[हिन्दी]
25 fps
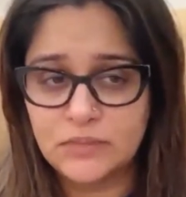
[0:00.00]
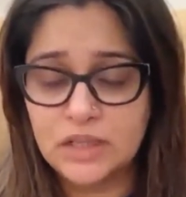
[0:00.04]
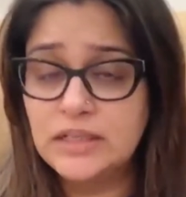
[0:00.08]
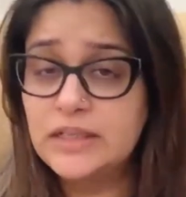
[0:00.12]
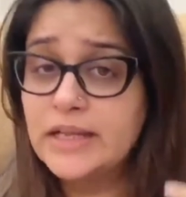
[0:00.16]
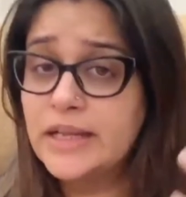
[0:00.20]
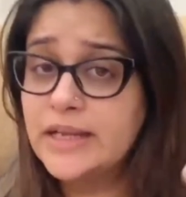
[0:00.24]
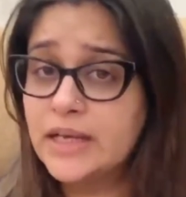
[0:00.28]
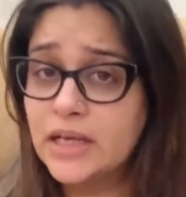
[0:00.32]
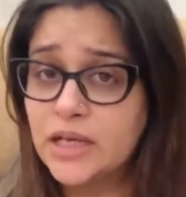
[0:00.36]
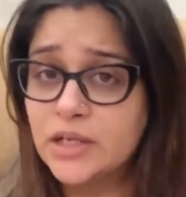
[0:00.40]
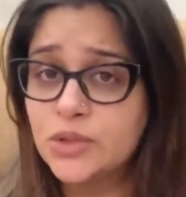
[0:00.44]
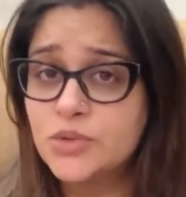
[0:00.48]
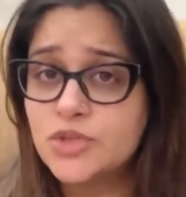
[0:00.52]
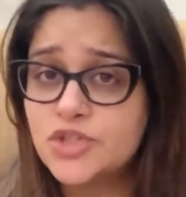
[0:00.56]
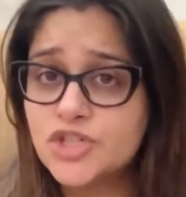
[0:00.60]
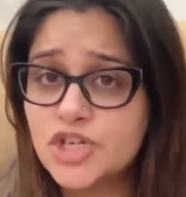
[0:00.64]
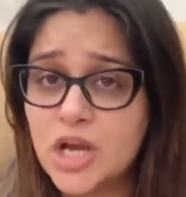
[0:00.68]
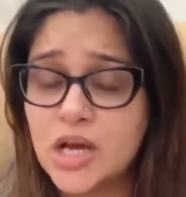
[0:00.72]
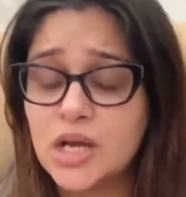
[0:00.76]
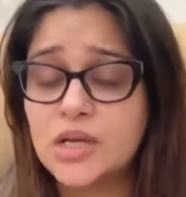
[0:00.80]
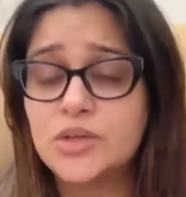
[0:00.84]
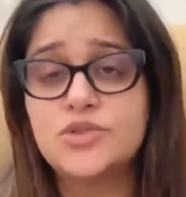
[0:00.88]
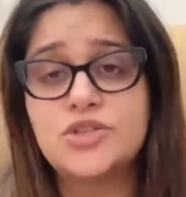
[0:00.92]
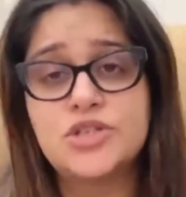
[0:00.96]
लाइक अनुषा
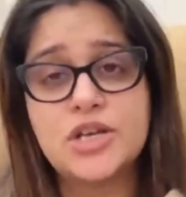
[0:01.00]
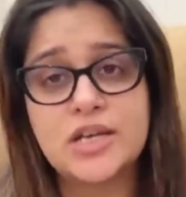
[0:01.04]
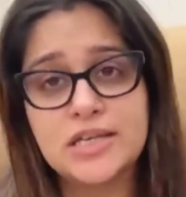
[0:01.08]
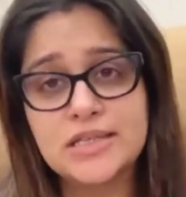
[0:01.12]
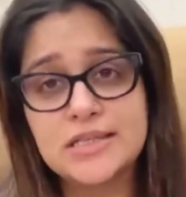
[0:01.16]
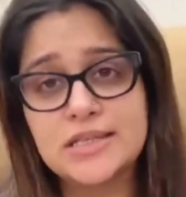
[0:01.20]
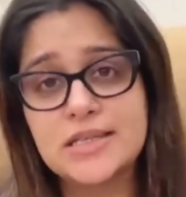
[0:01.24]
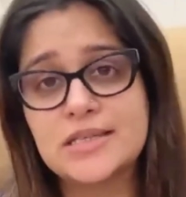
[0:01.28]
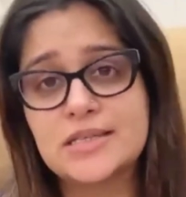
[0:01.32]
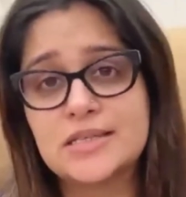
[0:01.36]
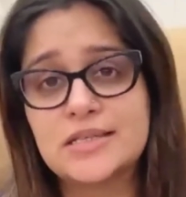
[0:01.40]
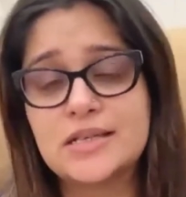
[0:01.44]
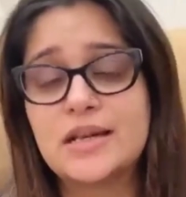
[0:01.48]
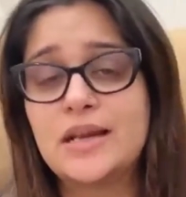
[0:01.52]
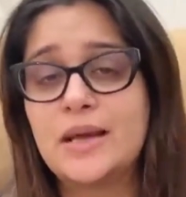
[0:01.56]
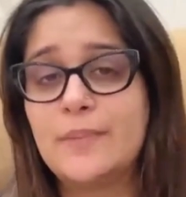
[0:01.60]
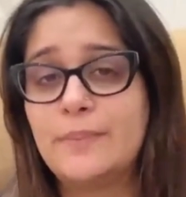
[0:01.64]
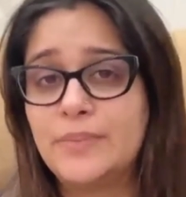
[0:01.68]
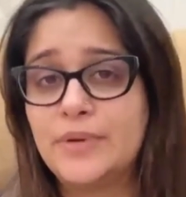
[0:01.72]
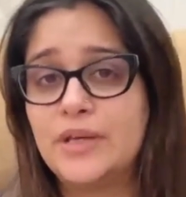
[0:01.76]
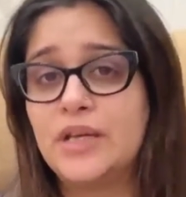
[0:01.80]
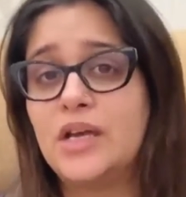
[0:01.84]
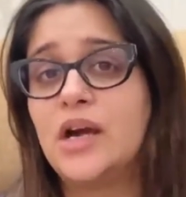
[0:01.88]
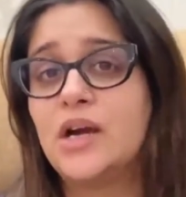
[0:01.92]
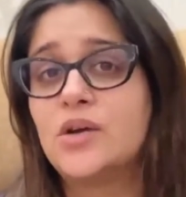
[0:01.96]
अनुषा की सिस्टर है
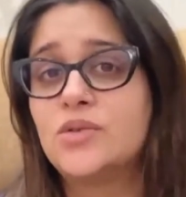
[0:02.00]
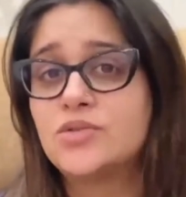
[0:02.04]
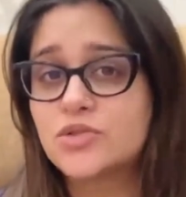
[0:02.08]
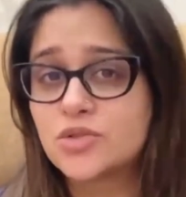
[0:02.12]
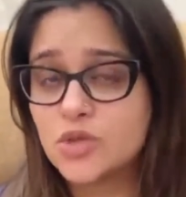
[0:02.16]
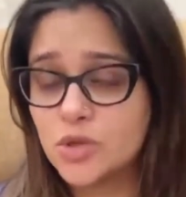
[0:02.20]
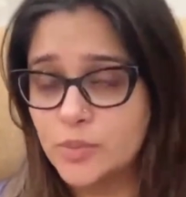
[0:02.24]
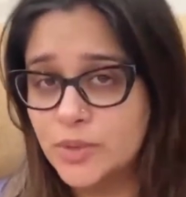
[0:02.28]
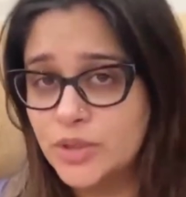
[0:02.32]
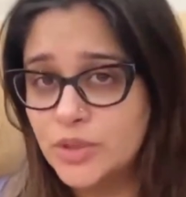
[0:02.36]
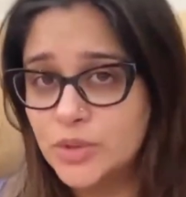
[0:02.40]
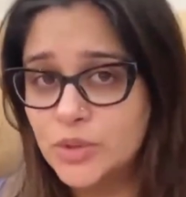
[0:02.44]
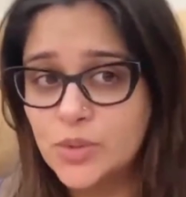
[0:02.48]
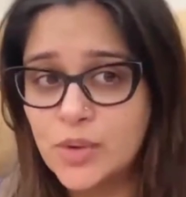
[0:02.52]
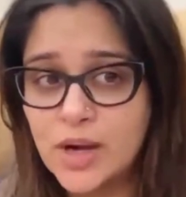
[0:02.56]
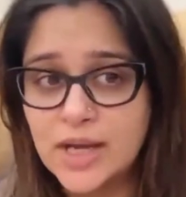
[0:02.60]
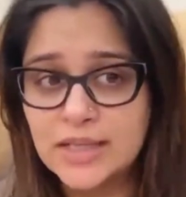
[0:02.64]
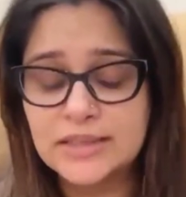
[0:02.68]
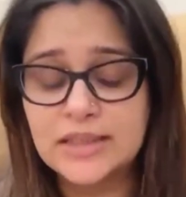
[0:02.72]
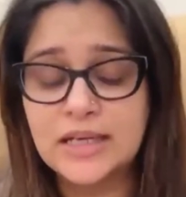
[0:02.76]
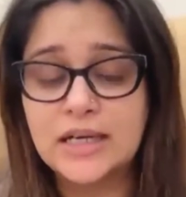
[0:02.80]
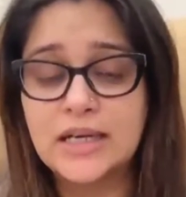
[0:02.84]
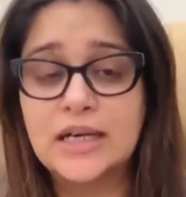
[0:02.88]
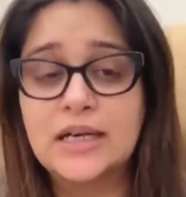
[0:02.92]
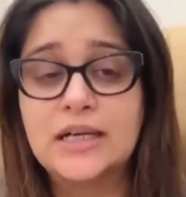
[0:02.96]
प्रिया उसको भी हुआ
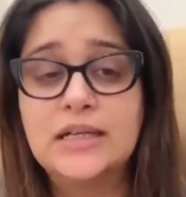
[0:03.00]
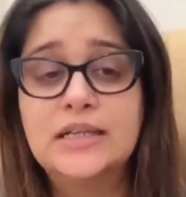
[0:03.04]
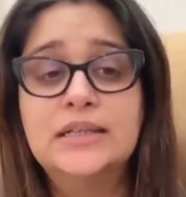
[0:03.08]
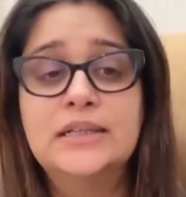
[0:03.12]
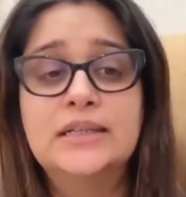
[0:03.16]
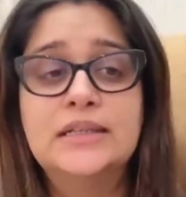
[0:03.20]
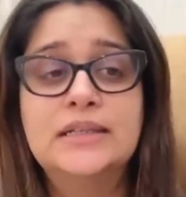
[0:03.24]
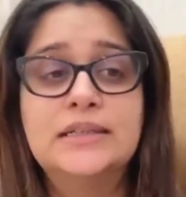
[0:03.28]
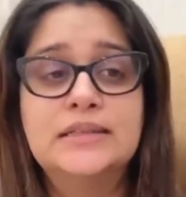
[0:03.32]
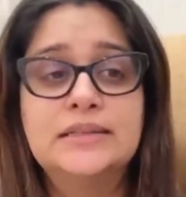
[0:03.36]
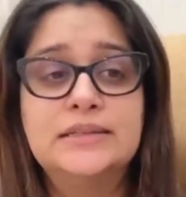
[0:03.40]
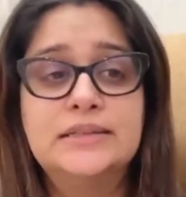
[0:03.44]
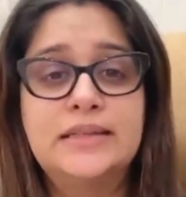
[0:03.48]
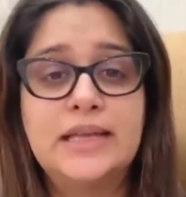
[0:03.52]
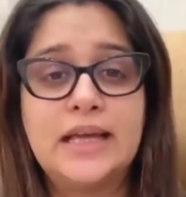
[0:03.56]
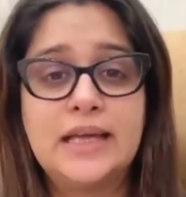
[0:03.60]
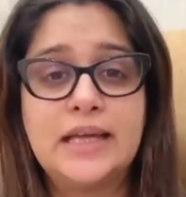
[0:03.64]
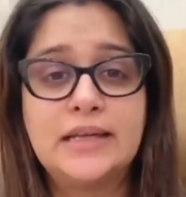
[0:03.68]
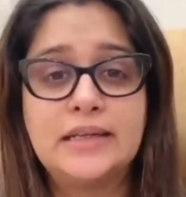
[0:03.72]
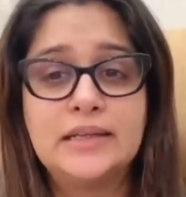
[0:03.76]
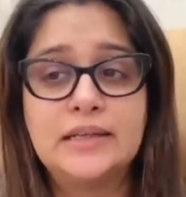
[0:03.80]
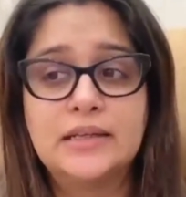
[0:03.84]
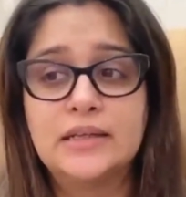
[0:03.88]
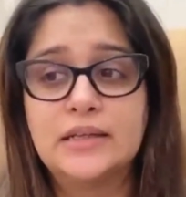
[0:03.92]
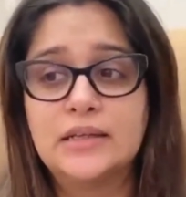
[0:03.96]
था
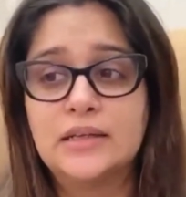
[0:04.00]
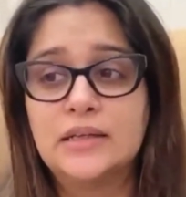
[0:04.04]
देन